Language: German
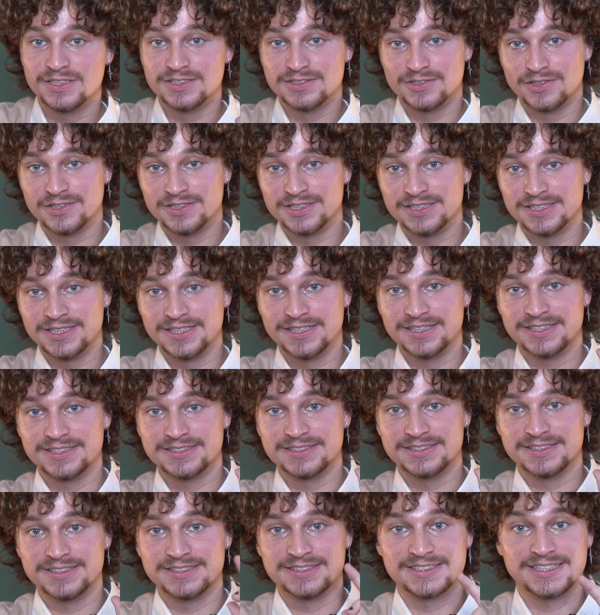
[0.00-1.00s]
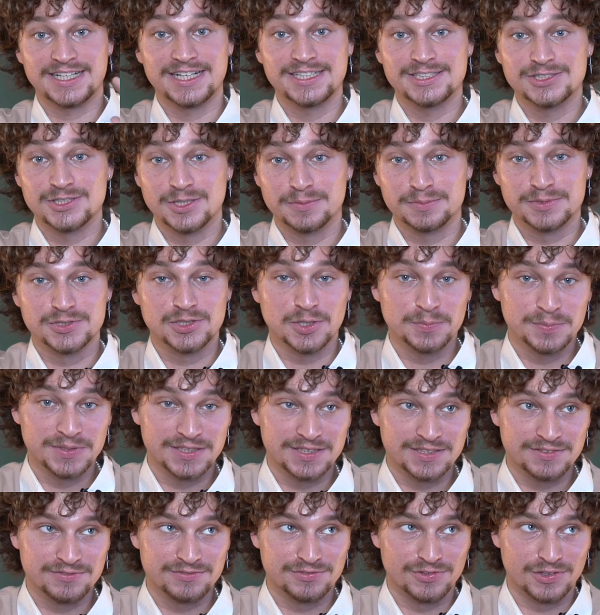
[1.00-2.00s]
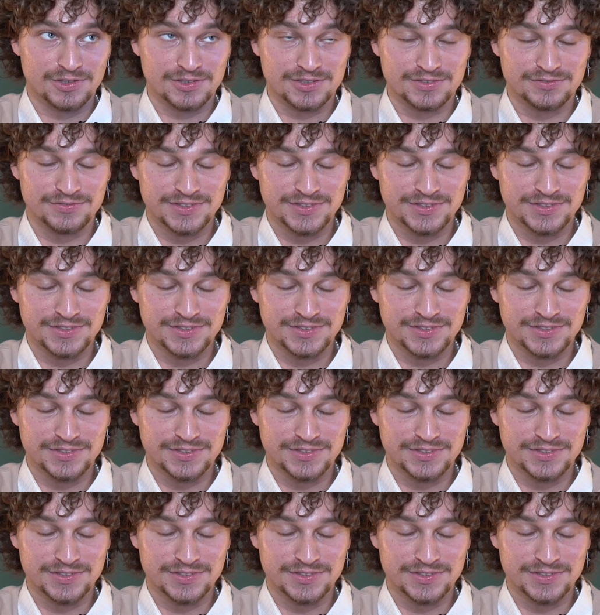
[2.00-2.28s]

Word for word: Solltet ihr das Skate Shop Shopping Vlog